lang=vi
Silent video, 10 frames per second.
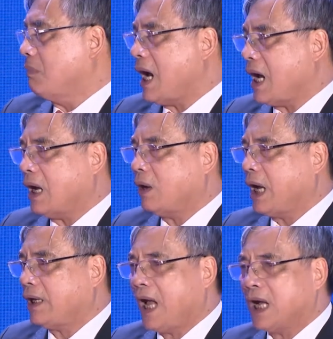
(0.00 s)
mà
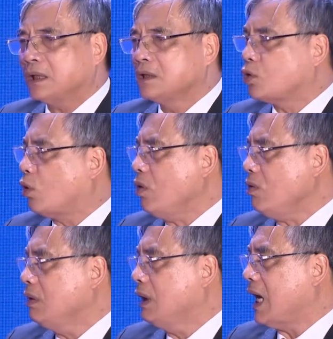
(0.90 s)
cái hạ tầng
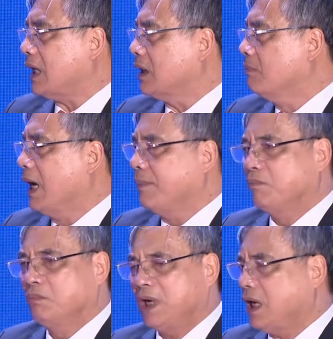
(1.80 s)
số hạ tầng
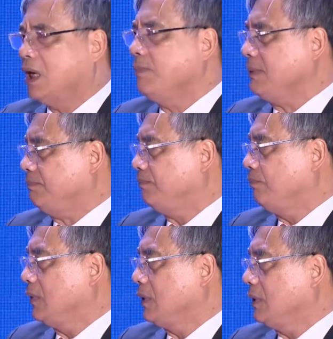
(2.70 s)
mềm ghê gớm
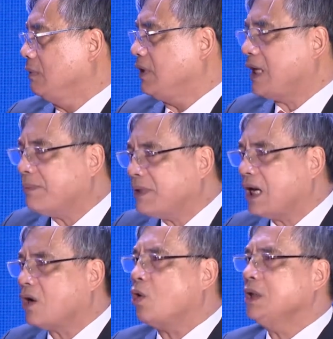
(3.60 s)
Việt Nam
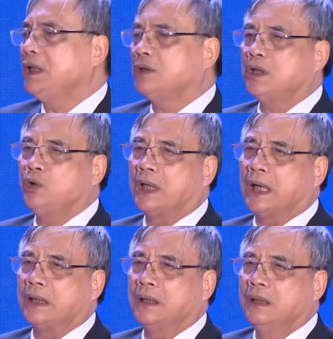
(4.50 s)
ta đã có cái gì cho cái chuyện
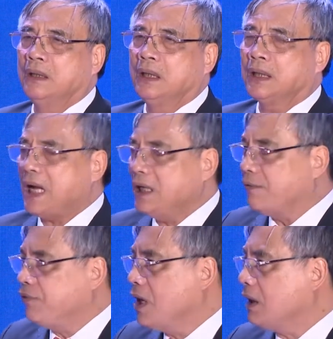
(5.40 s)
này? Các
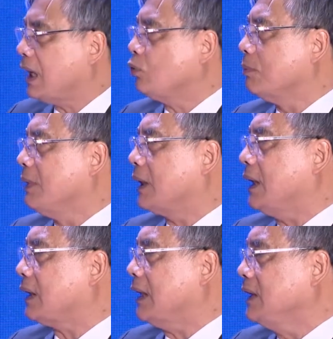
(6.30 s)
địa phương đã chuẩn bị
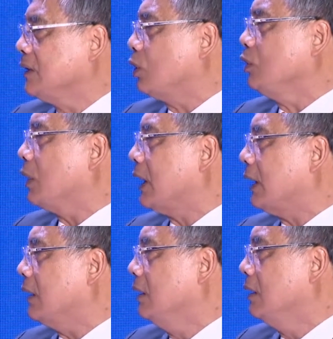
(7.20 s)
cái, gì cho cái chuyện này?